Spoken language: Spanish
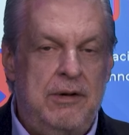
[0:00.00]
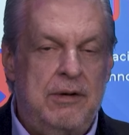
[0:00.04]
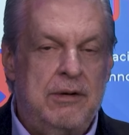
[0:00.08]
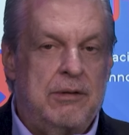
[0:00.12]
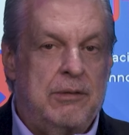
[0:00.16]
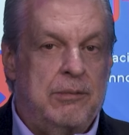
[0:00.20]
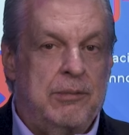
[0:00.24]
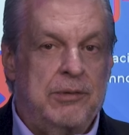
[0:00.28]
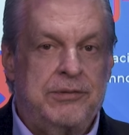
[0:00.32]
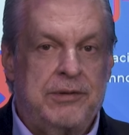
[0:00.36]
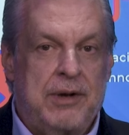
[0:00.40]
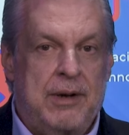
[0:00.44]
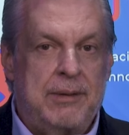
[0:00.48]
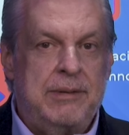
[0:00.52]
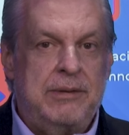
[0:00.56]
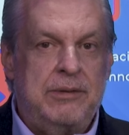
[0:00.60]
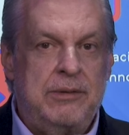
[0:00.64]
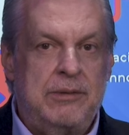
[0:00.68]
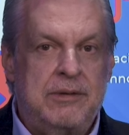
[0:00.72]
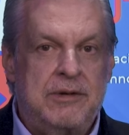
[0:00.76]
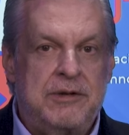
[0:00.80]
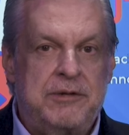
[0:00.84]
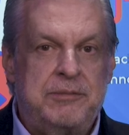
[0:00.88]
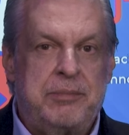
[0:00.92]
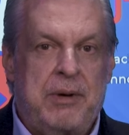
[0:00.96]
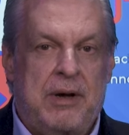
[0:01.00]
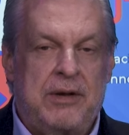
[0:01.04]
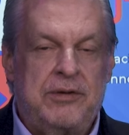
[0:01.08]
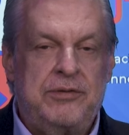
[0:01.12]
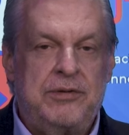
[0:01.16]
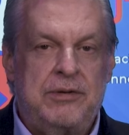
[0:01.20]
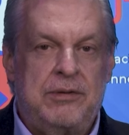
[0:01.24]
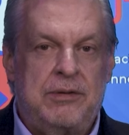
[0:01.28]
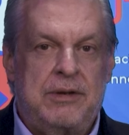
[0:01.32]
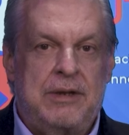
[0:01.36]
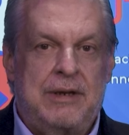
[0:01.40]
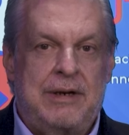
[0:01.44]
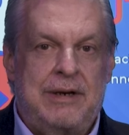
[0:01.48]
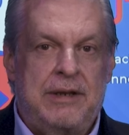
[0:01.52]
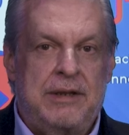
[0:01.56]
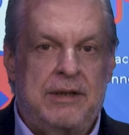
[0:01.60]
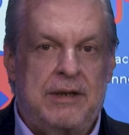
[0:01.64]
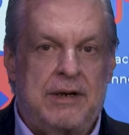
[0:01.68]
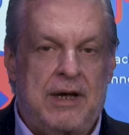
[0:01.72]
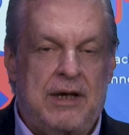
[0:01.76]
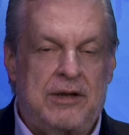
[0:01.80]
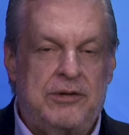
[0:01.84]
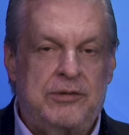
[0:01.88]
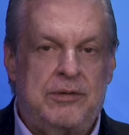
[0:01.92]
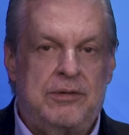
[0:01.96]
Como saben, un espacio de
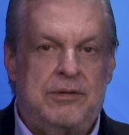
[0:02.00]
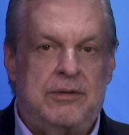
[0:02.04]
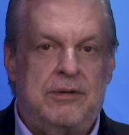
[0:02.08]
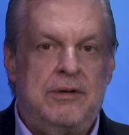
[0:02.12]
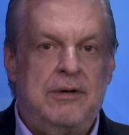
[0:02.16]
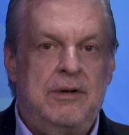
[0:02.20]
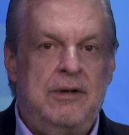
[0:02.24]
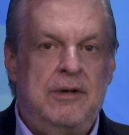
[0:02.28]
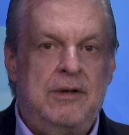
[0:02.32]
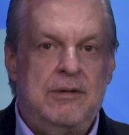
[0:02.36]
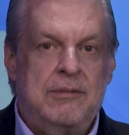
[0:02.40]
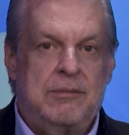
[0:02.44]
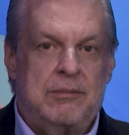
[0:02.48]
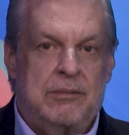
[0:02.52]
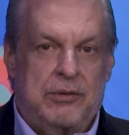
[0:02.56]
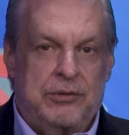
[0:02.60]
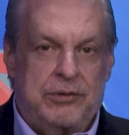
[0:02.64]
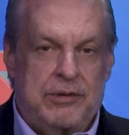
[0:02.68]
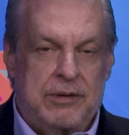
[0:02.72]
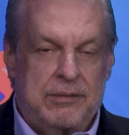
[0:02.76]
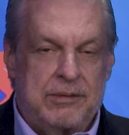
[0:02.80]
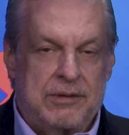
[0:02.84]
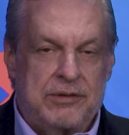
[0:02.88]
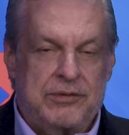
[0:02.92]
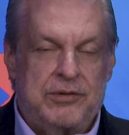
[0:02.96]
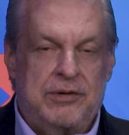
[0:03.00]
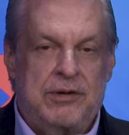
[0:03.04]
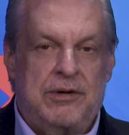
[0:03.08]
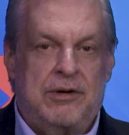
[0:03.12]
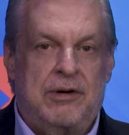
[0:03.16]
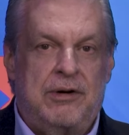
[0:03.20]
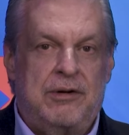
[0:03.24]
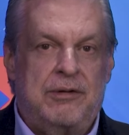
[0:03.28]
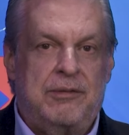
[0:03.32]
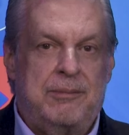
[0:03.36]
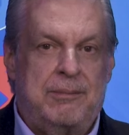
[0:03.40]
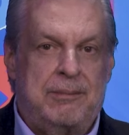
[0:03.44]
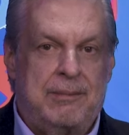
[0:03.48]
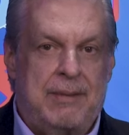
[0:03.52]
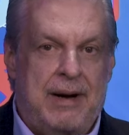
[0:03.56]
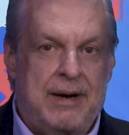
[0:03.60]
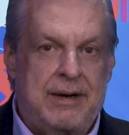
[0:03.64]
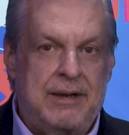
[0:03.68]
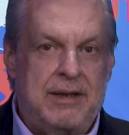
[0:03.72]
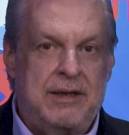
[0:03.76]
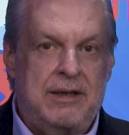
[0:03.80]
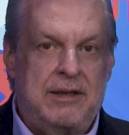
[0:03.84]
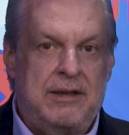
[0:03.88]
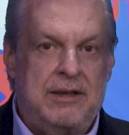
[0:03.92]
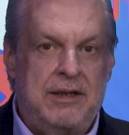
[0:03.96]
liderazgo, motivación,
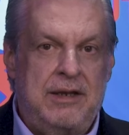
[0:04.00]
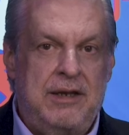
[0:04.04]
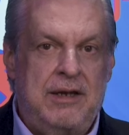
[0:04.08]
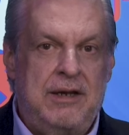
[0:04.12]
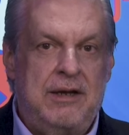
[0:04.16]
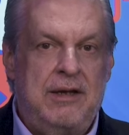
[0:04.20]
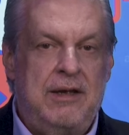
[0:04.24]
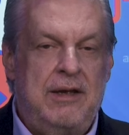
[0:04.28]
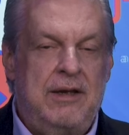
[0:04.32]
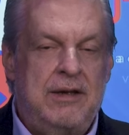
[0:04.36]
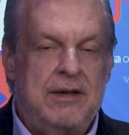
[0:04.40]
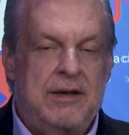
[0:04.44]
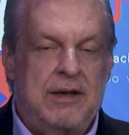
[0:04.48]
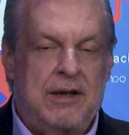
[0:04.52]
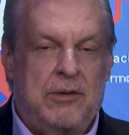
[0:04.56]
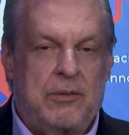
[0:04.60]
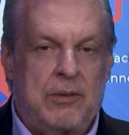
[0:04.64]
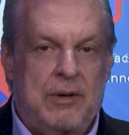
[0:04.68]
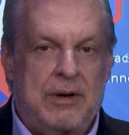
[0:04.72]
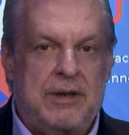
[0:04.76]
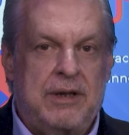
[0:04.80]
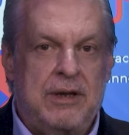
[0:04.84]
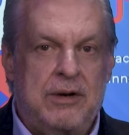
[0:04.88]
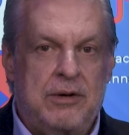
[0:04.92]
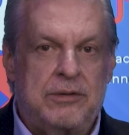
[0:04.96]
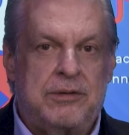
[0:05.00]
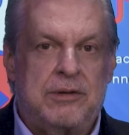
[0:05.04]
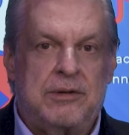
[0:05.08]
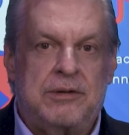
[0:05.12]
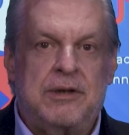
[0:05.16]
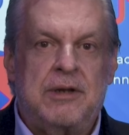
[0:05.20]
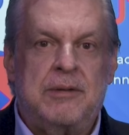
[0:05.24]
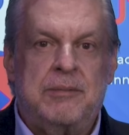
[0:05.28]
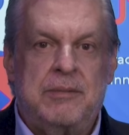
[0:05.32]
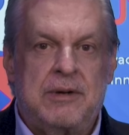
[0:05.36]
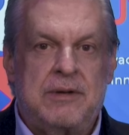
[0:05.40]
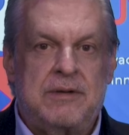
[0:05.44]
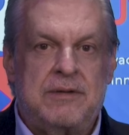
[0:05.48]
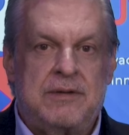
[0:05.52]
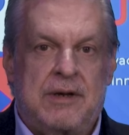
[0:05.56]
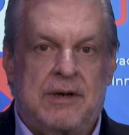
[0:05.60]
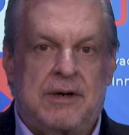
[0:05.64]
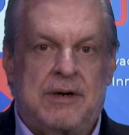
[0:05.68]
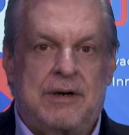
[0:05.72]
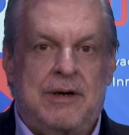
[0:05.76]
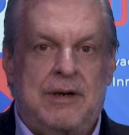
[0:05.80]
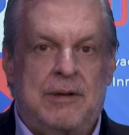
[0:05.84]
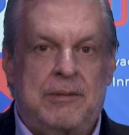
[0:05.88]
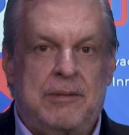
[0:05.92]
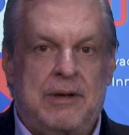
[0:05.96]
marketing y cualquier otro tema que sea
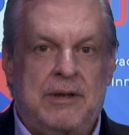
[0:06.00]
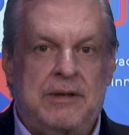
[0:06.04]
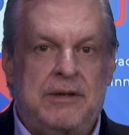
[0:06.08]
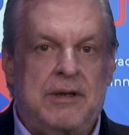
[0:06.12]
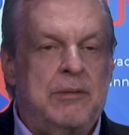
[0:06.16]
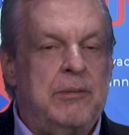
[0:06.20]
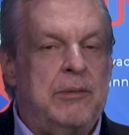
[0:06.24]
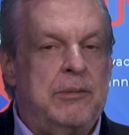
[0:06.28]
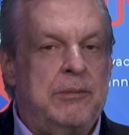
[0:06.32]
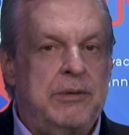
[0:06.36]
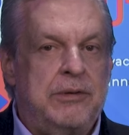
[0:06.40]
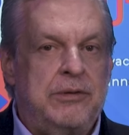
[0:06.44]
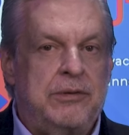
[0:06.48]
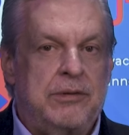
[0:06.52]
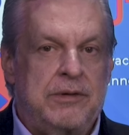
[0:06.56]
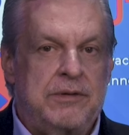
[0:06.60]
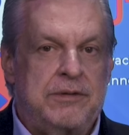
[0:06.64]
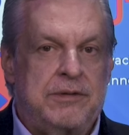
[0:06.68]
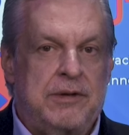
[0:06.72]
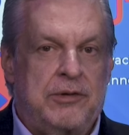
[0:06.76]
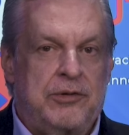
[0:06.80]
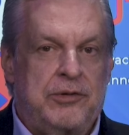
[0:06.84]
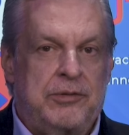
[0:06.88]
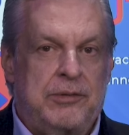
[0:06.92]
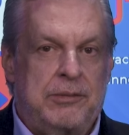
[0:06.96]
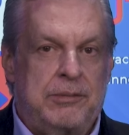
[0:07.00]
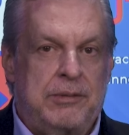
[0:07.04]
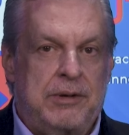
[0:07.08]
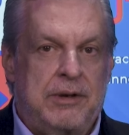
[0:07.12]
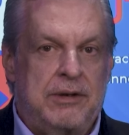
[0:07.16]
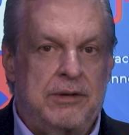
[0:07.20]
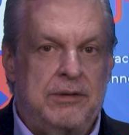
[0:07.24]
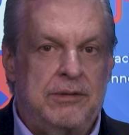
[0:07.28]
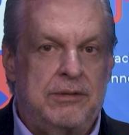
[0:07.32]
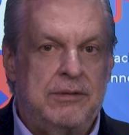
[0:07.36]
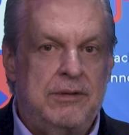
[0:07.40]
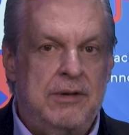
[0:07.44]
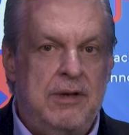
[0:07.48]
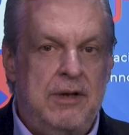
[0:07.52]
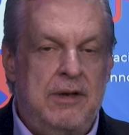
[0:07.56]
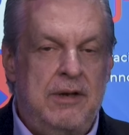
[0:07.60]
relevante al momento que estamos viviendo.